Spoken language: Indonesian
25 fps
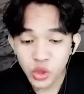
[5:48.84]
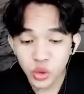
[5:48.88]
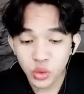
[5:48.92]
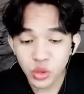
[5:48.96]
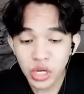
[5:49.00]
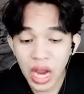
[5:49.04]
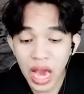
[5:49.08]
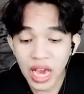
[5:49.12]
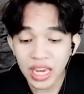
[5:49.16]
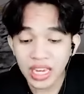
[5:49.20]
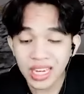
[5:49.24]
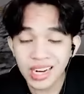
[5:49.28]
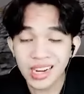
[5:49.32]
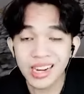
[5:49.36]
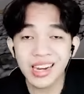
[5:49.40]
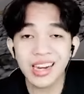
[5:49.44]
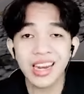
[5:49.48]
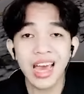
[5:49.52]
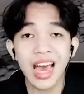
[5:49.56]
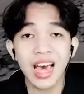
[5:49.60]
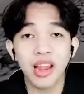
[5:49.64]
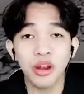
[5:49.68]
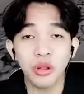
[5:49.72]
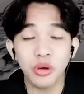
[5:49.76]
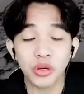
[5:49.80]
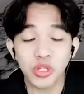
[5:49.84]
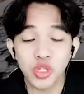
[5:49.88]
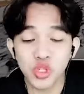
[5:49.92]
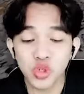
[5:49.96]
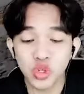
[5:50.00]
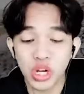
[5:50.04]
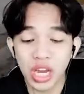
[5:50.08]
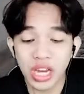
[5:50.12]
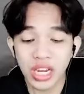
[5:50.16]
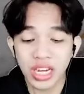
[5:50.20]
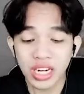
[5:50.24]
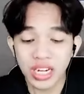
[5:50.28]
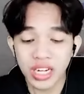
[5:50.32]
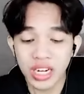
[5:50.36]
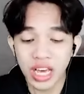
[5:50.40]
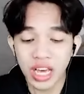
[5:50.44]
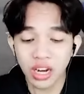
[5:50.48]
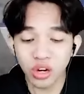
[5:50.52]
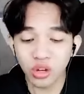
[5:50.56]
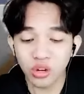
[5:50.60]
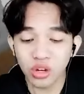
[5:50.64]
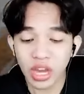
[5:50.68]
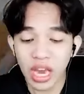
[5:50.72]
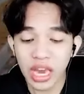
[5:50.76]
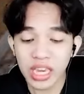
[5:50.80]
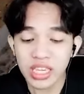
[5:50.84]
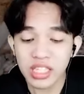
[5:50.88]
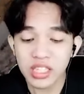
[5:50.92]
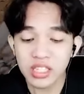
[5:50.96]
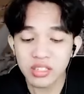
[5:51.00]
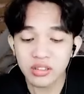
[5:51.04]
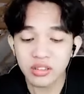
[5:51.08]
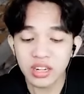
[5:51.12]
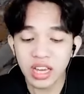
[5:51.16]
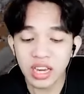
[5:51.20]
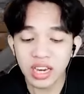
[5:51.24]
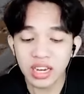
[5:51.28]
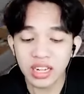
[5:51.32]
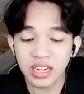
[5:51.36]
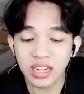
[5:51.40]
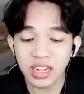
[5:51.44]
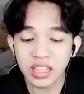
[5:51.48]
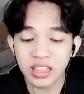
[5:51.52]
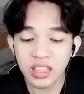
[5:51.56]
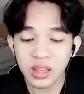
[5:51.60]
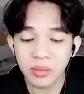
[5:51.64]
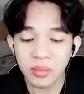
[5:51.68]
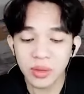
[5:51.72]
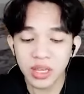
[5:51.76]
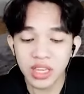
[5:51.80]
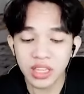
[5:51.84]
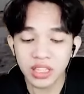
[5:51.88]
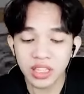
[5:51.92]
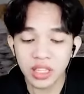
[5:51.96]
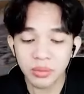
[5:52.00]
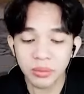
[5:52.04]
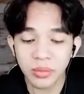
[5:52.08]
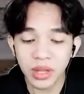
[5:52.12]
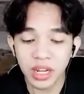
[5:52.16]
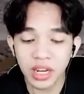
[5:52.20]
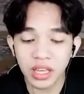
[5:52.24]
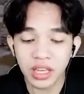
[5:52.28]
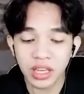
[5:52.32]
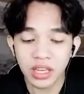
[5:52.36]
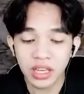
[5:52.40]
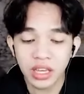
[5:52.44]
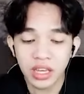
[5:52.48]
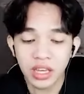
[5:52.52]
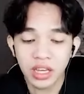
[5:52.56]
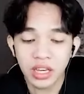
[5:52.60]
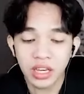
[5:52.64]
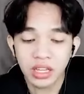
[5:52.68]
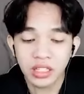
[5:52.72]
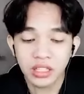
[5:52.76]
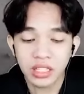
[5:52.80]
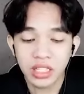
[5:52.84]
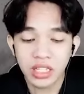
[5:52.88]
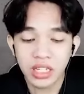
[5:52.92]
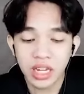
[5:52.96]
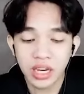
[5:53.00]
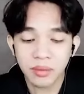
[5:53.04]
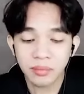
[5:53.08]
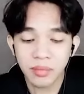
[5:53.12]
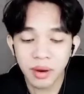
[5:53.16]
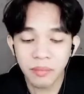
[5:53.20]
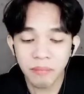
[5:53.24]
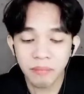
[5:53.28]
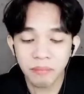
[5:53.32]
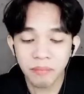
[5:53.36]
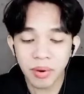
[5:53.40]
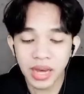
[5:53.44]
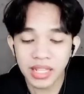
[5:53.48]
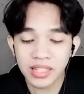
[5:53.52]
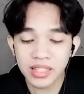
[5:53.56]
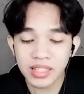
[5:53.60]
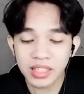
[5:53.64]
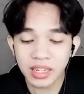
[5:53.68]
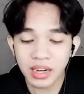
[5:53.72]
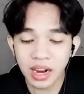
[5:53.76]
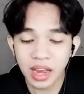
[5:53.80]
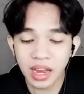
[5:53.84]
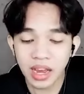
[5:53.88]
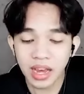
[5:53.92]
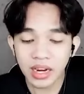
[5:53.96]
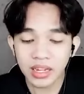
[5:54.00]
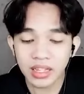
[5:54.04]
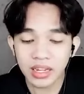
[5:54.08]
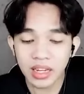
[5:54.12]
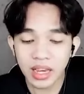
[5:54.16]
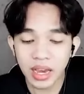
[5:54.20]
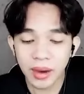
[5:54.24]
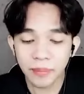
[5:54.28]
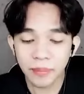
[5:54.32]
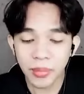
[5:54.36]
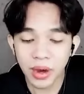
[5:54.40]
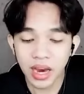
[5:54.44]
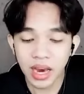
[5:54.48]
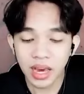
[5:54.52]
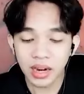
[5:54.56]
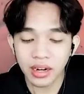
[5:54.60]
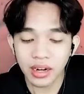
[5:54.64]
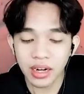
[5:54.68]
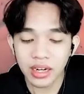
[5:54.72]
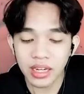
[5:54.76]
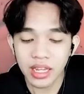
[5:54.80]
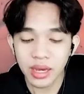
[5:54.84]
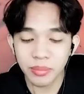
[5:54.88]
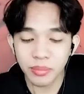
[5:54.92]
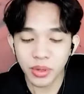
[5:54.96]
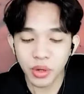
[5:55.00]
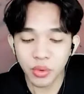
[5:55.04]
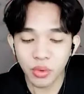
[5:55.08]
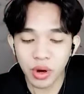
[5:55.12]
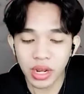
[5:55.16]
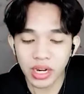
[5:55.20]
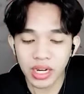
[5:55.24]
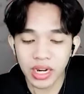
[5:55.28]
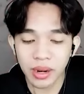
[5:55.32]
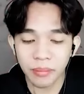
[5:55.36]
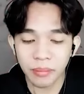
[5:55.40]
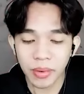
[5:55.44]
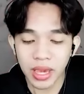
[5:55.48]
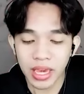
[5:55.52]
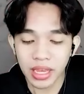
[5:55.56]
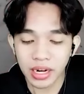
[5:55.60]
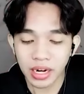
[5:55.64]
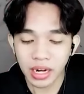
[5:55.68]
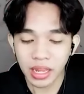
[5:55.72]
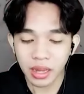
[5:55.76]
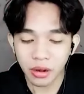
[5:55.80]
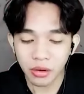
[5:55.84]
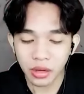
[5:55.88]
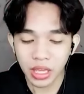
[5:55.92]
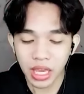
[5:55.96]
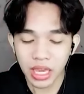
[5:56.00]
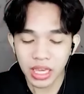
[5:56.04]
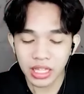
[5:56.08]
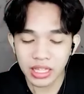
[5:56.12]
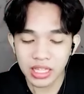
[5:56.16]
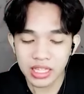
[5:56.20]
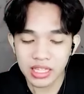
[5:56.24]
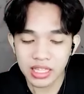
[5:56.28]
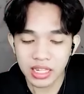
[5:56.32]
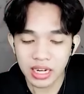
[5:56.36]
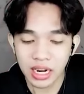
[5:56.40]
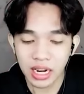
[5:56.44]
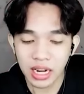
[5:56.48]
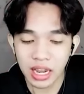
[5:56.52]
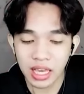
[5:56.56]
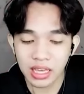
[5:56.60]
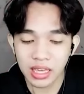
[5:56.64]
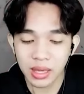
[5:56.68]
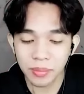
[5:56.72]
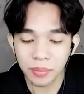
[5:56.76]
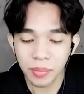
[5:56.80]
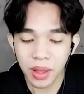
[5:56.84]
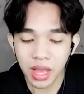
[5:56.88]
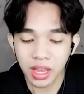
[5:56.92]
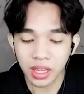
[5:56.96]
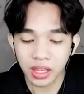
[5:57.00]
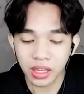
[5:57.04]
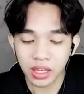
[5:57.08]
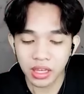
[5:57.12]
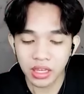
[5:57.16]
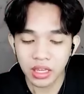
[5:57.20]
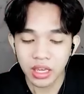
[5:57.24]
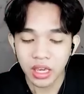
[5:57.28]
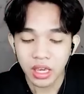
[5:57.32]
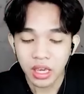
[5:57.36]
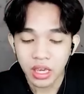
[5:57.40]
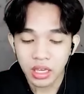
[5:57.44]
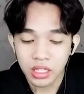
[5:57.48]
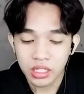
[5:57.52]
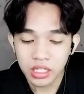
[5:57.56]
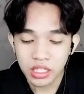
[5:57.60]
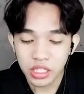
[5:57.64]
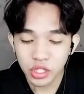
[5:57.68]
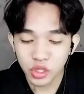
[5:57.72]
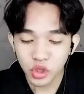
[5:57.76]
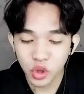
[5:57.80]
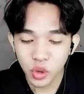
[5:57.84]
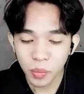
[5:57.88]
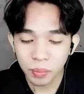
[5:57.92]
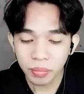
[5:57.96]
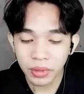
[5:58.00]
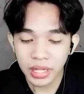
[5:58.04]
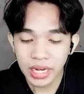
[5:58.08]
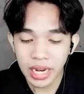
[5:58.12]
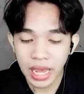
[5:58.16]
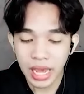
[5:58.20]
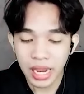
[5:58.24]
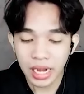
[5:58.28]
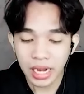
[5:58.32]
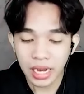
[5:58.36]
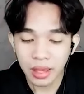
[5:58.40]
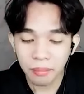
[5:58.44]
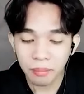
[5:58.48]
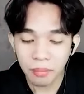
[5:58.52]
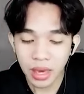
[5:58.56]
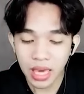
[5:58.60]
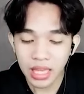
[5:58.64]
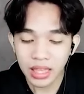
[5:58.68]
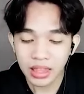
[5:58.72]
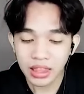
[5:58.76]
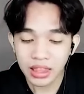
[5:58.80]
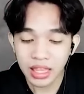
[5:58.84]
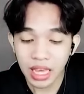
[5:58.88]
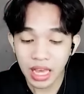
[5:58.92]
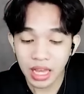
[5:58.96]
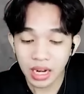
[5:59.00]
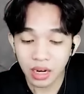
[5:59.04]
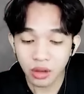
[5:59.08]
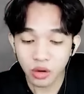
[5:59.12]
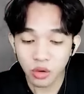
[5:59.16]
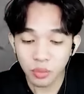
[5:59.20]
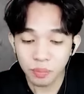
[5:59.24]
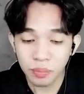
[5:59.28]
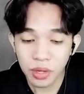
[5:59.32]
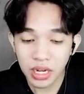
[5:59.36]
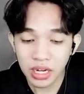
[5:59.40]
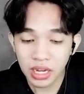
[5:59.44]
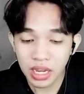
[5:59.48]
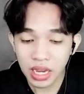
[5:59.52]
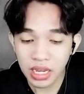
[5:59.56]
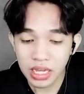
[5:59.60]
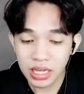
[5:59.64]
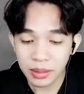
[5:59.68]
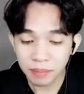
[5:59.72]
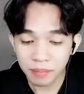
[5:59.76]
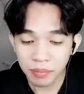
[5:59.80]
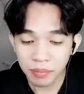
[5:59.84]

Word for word: sudah kena loh, sudah kena loh guys, sudah kena tapi kita malah tidak mempan serangannya. Apa karena dia berwarna merah? Oke, kita serang lagi pakai si Upin Elemental. Upin kah